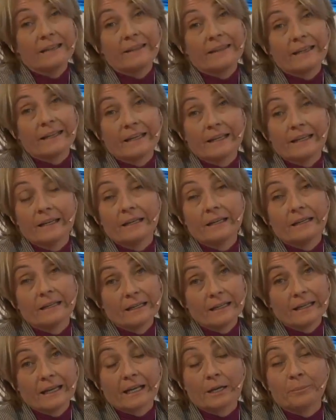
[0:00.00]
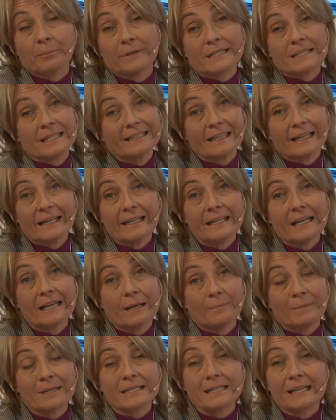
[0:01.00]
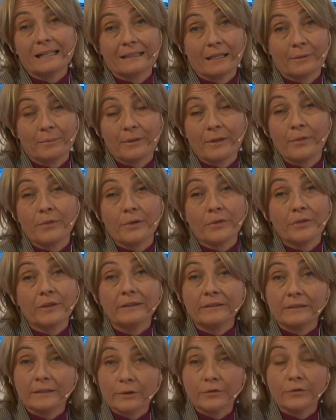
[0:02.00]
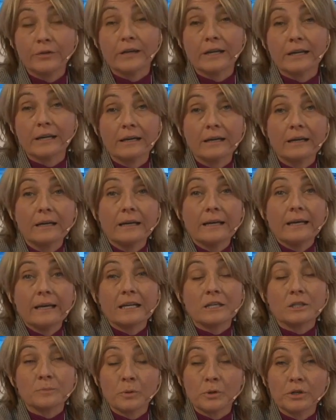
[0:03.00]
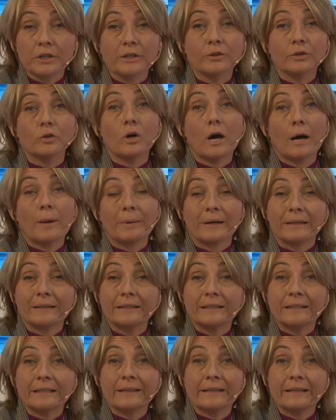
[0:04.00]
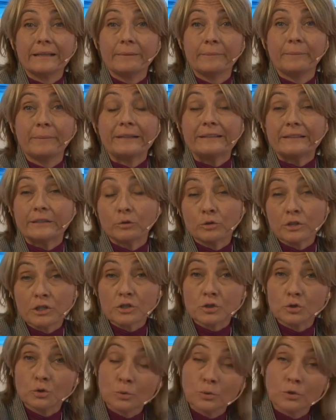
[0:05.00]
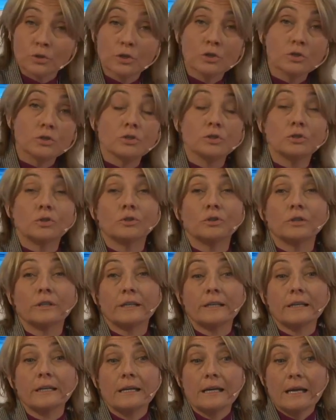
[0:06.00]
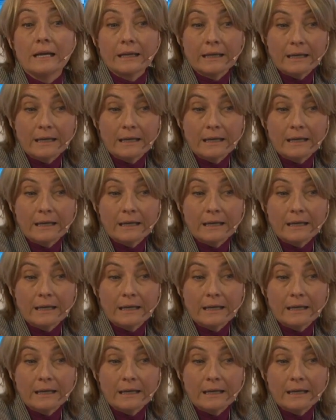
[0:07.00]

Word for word: de que representaría la más alta evidencia científica exponiendo a partir de 21 estudios donde